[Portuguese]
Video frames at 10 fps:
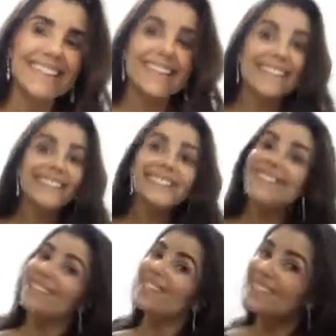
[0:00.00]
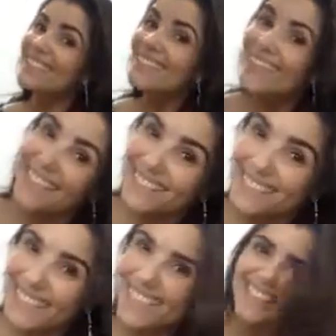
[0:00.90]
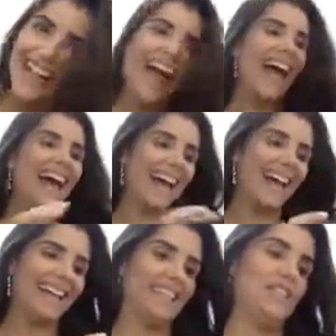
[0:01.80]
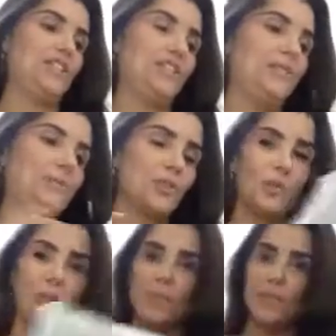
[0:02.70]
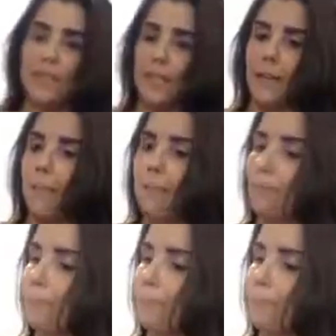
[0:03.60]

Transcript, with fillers: Queridinhos e queridinhas! Deixa eu botar uma musiquinha.